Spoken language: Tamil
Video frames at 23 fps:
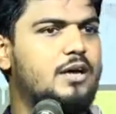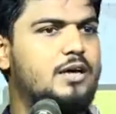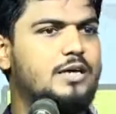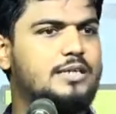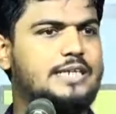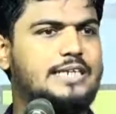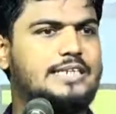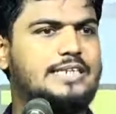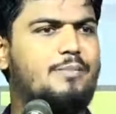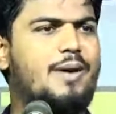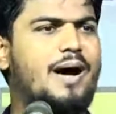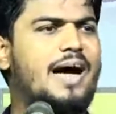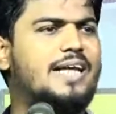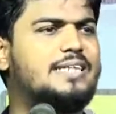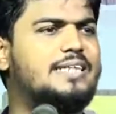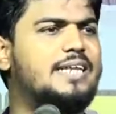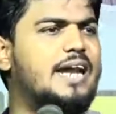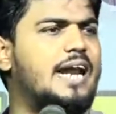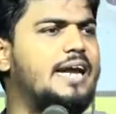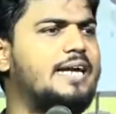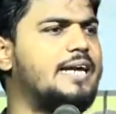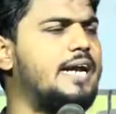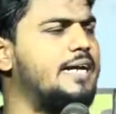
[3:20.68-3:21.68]
இந்த
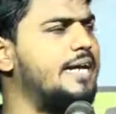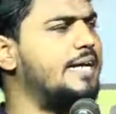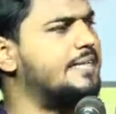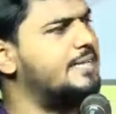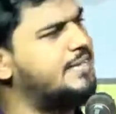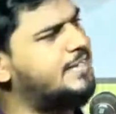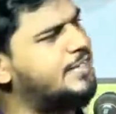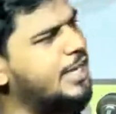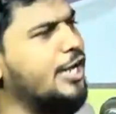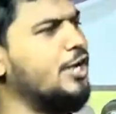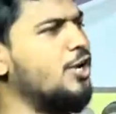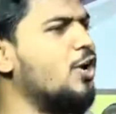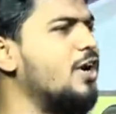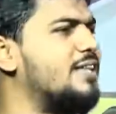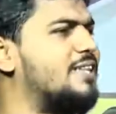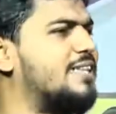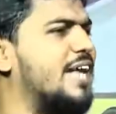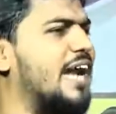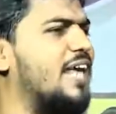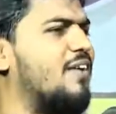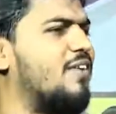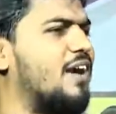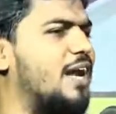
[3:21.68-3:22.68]
ஜமாத்திலே நீங்கள் எத்தனையோ
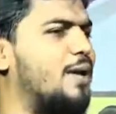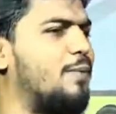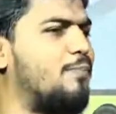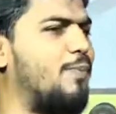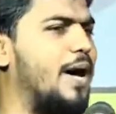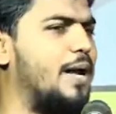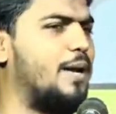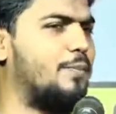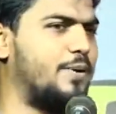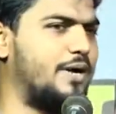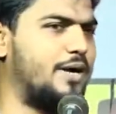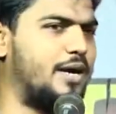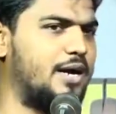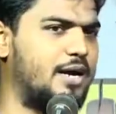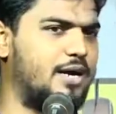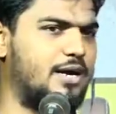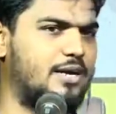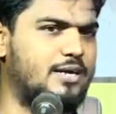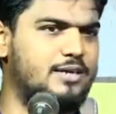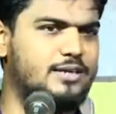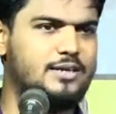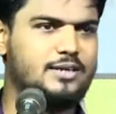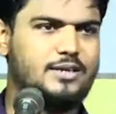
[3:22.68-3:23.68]
தலைவர்களை பார்ப்பீர்கள்
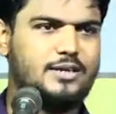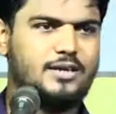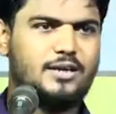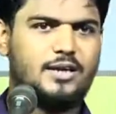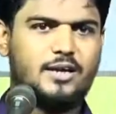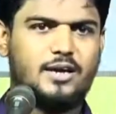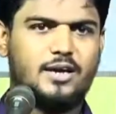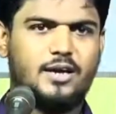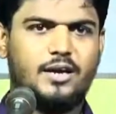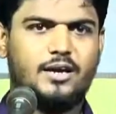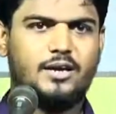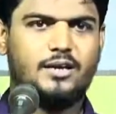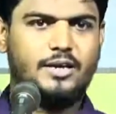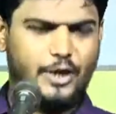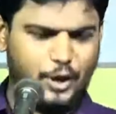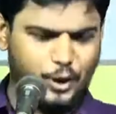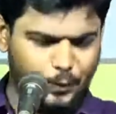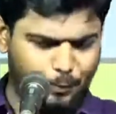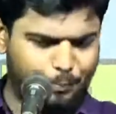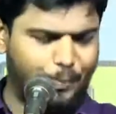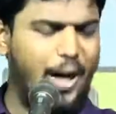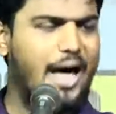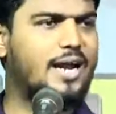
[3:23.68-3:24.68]

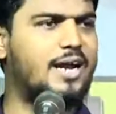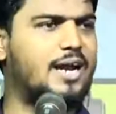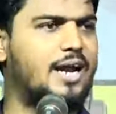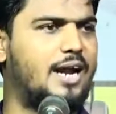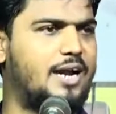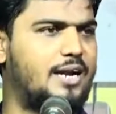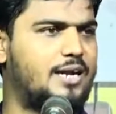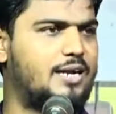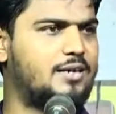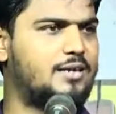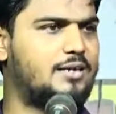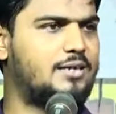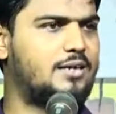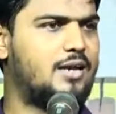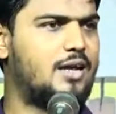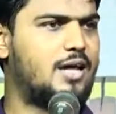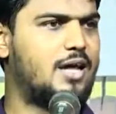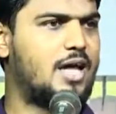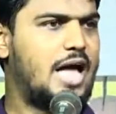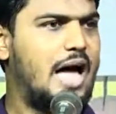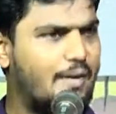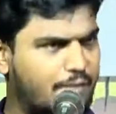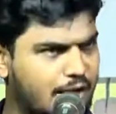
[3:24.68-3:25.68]
இருப்பார்கள்
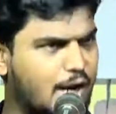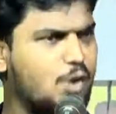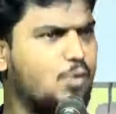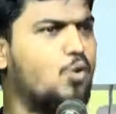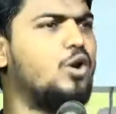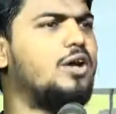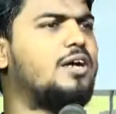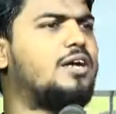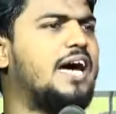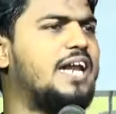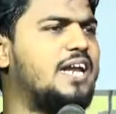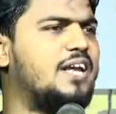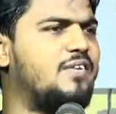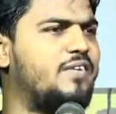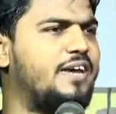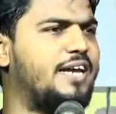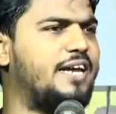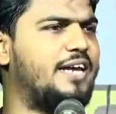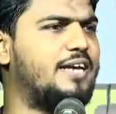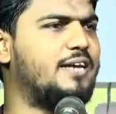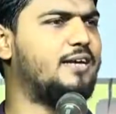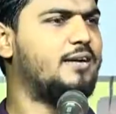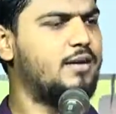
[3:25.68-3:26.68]
அவர்கள் ஒரு
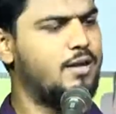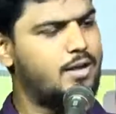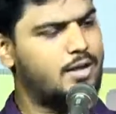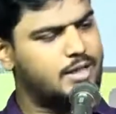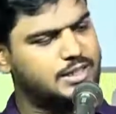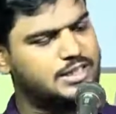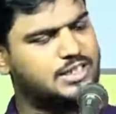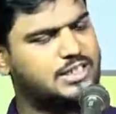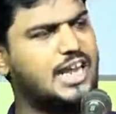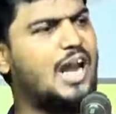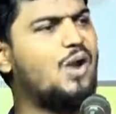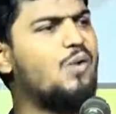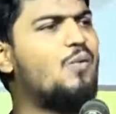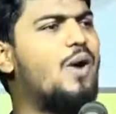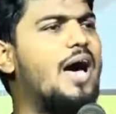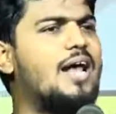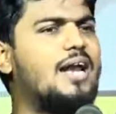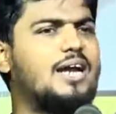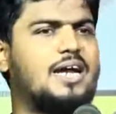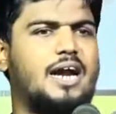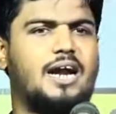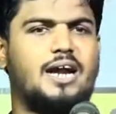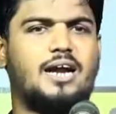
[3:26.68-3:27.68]
கருவி
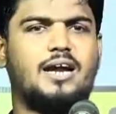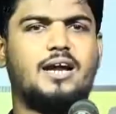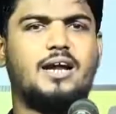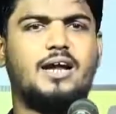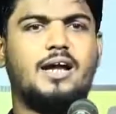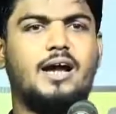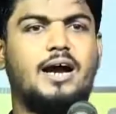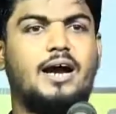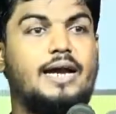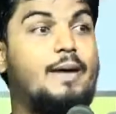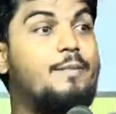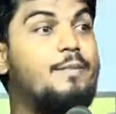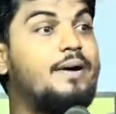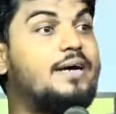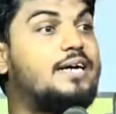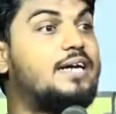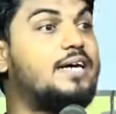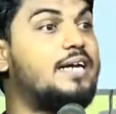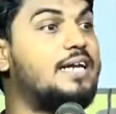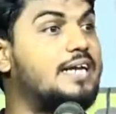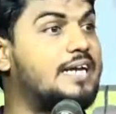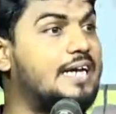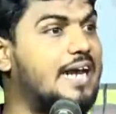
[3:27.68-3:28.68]
செல்வார்கள் நமக்கு
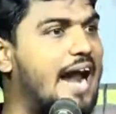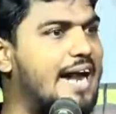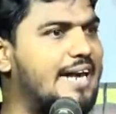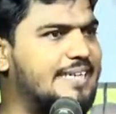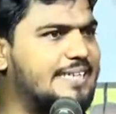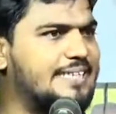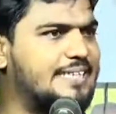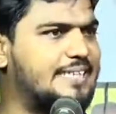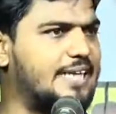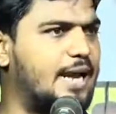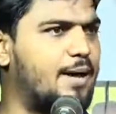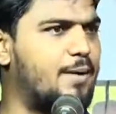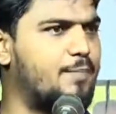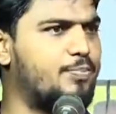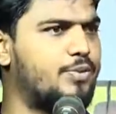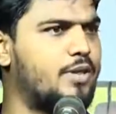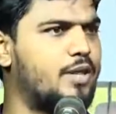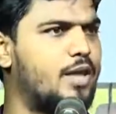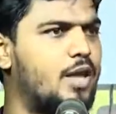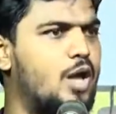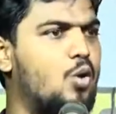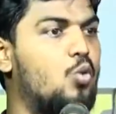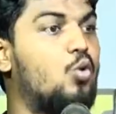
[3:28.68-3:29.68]
இருக்கிற அடித்தளம்
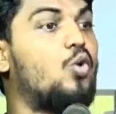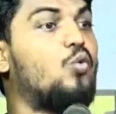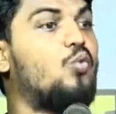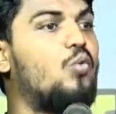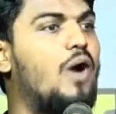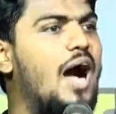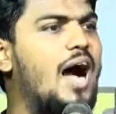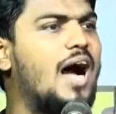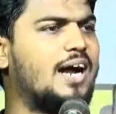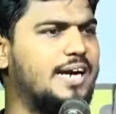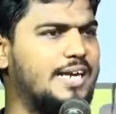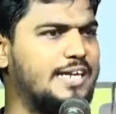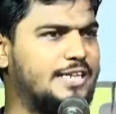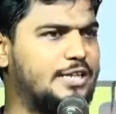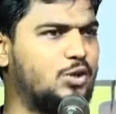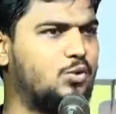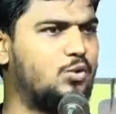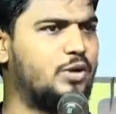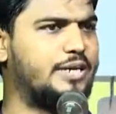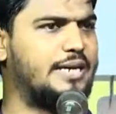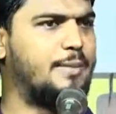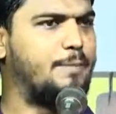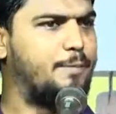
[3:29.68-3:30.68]
ஒரு
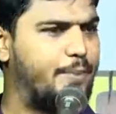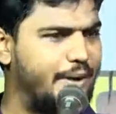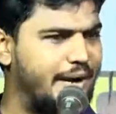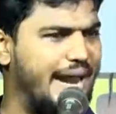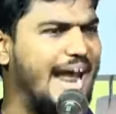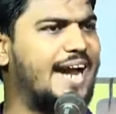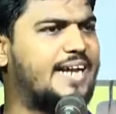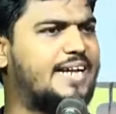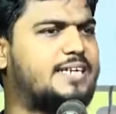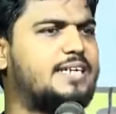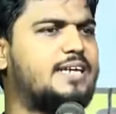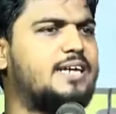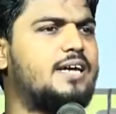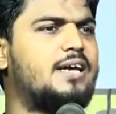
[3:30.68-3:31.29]
வாகனத்தினுடைய பிரேக்